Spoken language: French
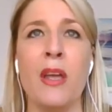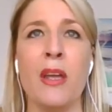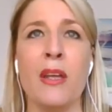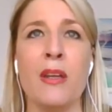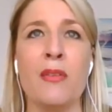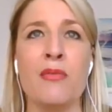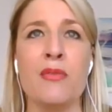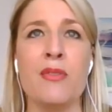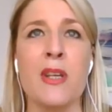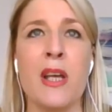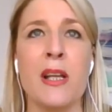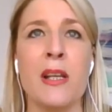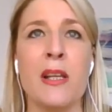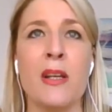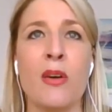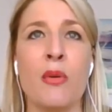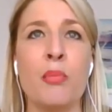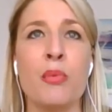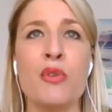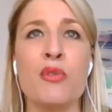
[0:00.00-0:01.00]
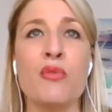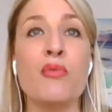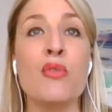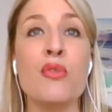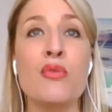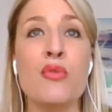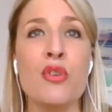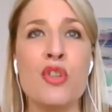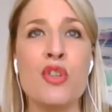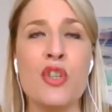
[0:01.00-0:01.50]
Et vous allez en plus vous
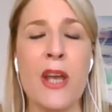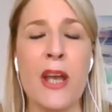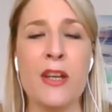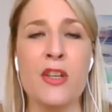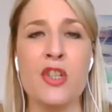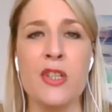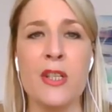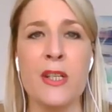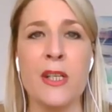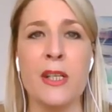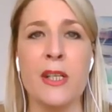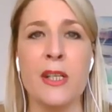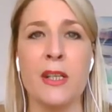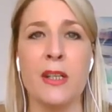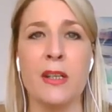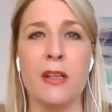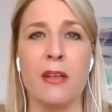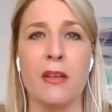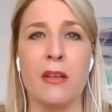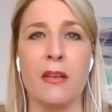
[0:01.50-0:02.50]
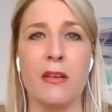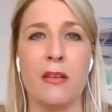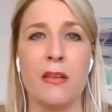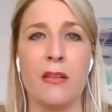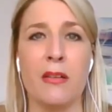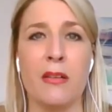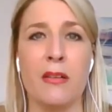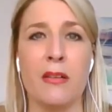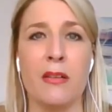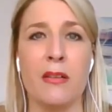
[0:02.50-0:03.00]
surcharger
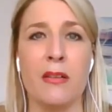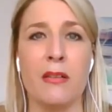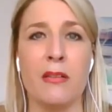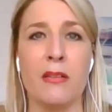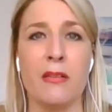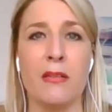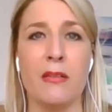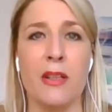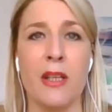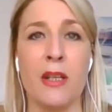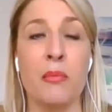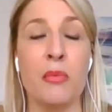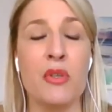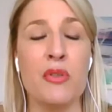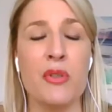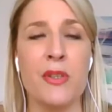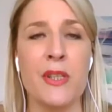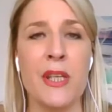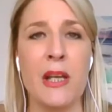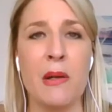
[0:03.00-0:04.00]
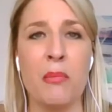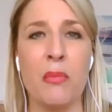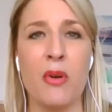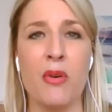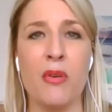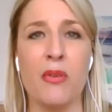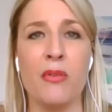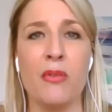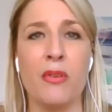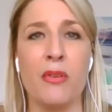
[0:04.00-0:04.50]

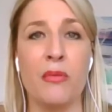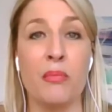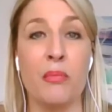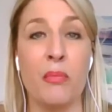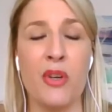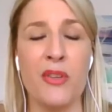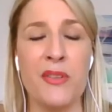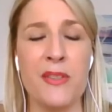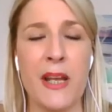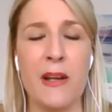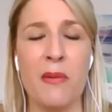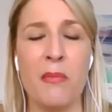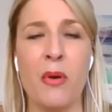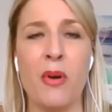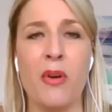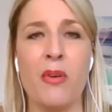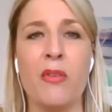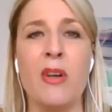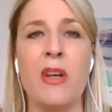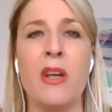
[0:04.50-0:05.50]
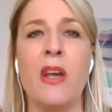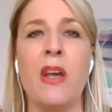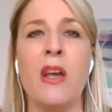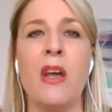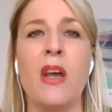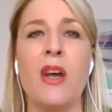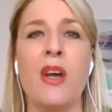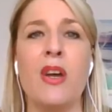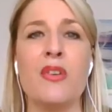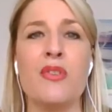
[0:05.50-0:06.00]
émotionnellement, mentalement,
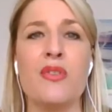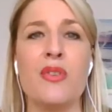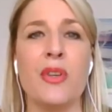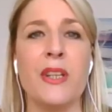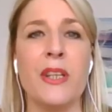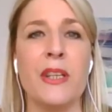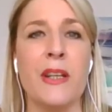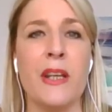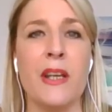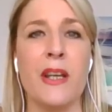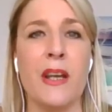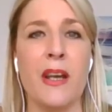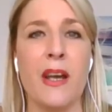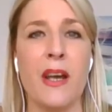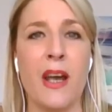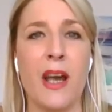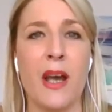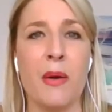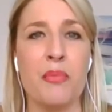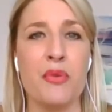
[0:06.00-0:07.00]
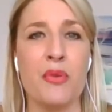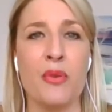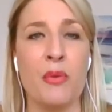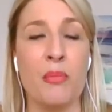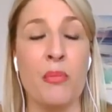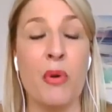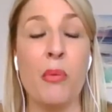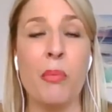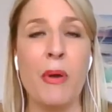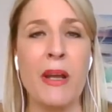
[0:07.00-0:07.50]
ce qui n'est
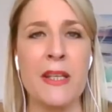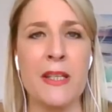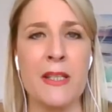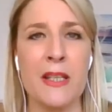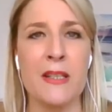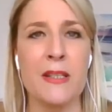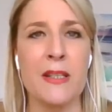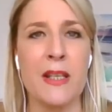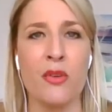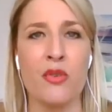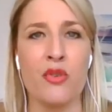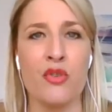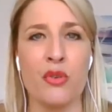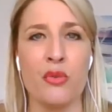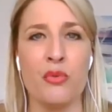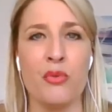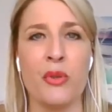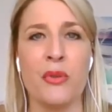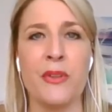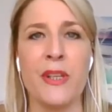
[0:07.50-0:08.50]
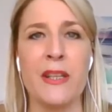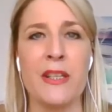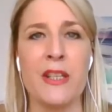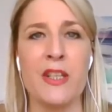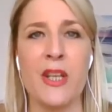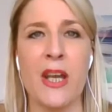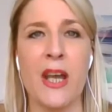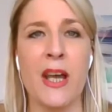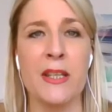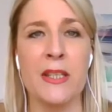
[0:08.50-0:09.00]
absolument pas nécessaire aujourd'hui. On a
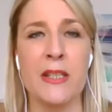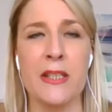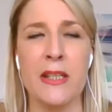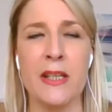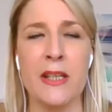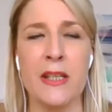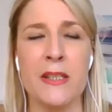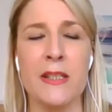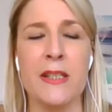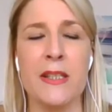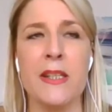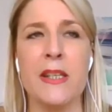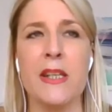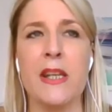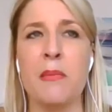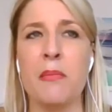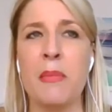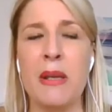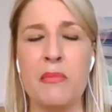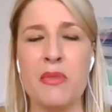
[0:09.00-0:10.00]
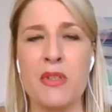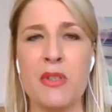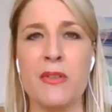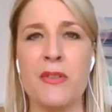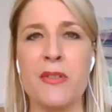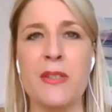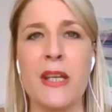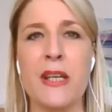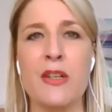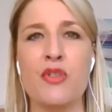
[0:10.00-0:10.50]
déjà assez ainsi et même sans
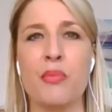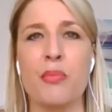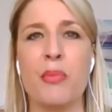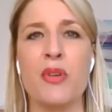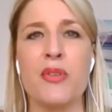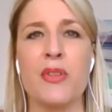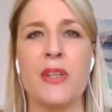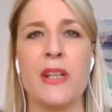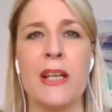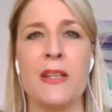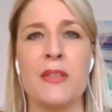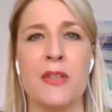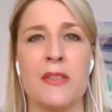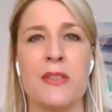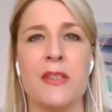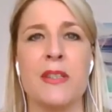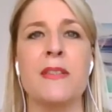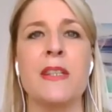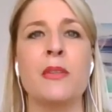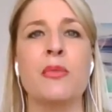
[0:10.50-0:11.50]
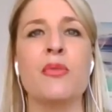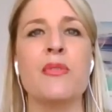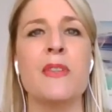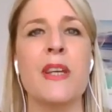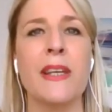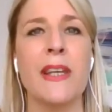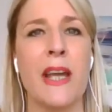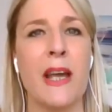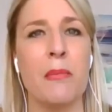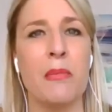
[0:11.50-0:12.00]
ça, je pense que la société nous
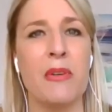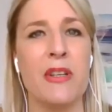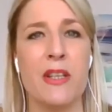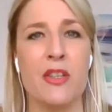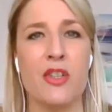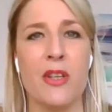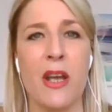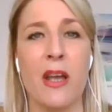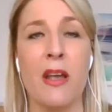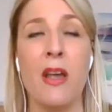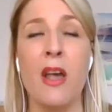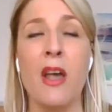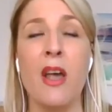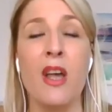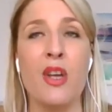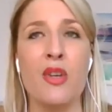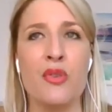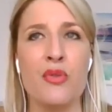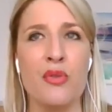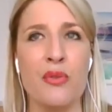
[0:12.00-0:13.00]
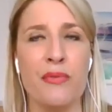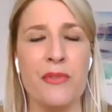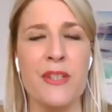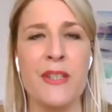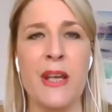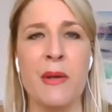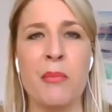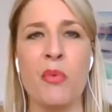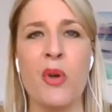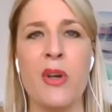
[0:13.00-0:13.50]
accable déjà
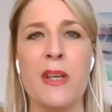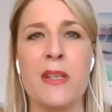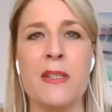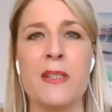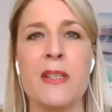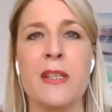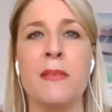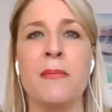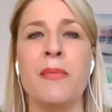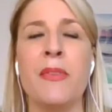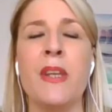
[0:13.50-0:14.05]
suffisamment ainsi.